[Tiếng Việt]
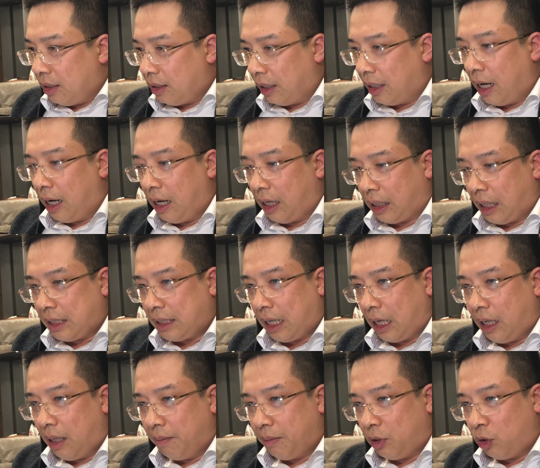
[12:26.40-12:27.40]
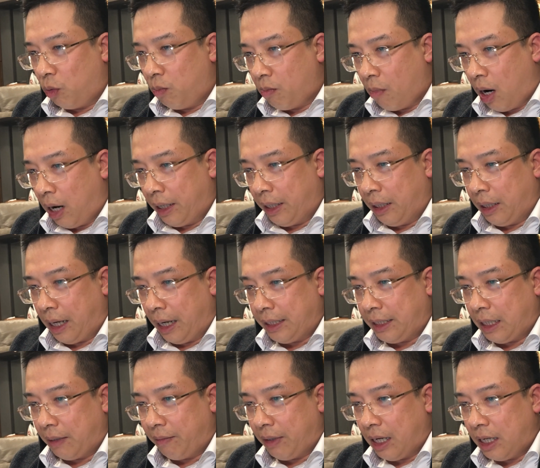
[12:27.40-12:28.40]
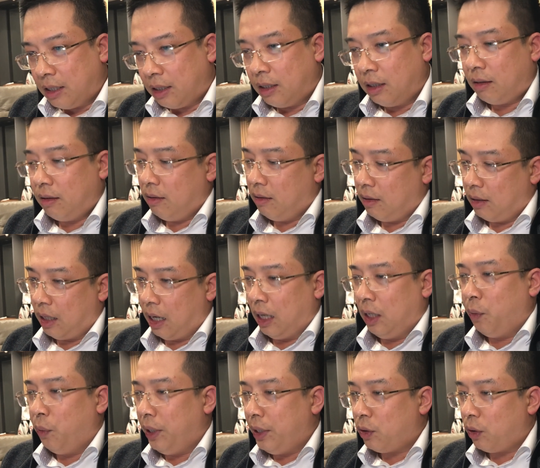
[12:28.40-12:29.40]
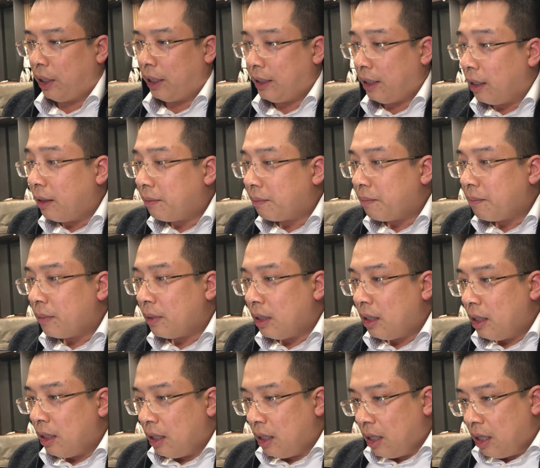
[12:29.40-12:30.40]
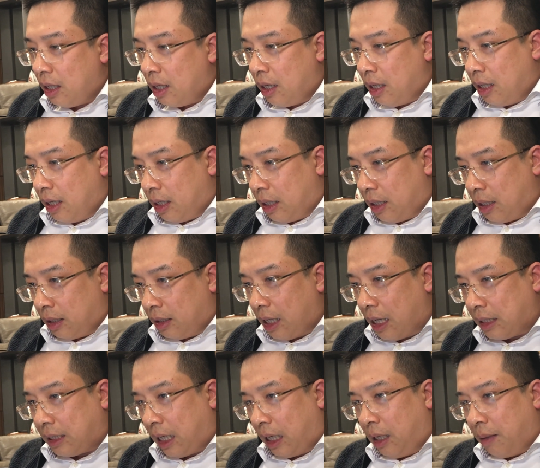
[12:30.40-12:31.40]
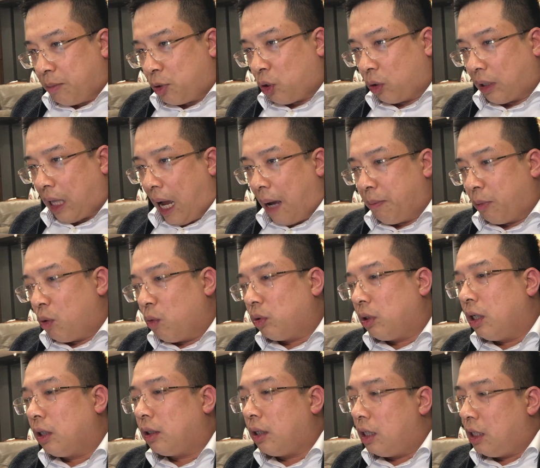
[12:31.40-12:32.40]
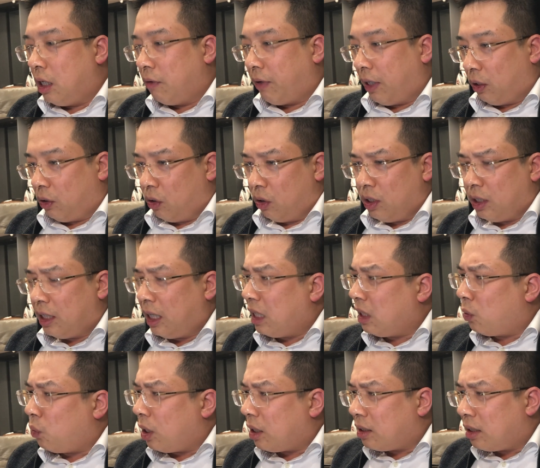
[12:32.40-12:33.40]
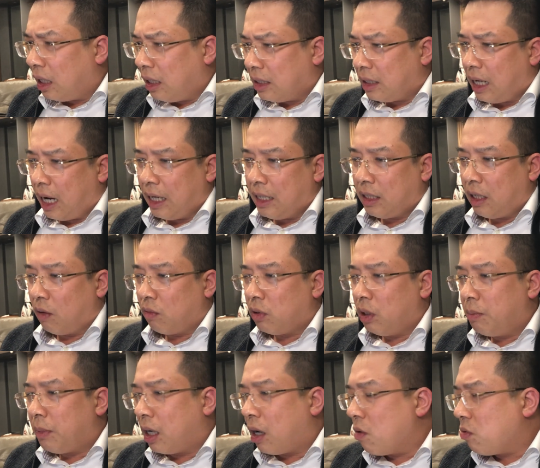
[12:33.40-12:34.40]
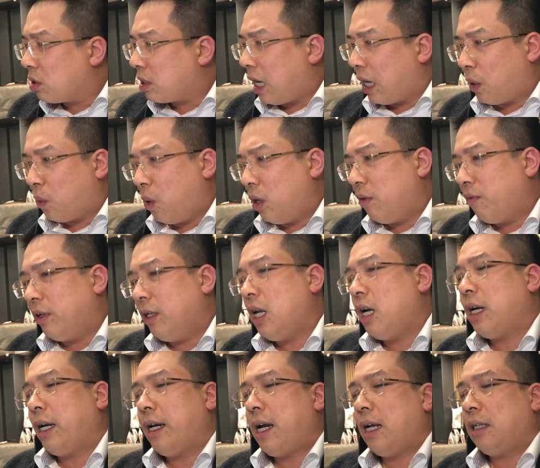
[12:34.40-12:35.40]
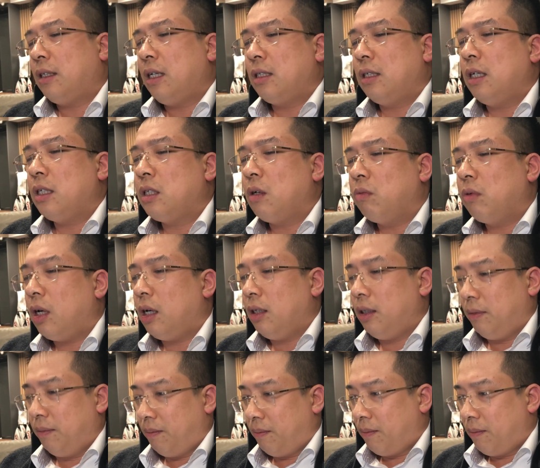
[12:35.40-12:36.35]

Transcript: thì đấy là cái sai lầm số 7, anh chị em phải hết sức là lưu ý chỗ này nhé. Đến sai lầm số 8 cũng tương tự như vậy thôi, diễn thuyết rất dài dòng nhưng mà không giải quyết được vấn đề khách hàng thật sự trông đợi.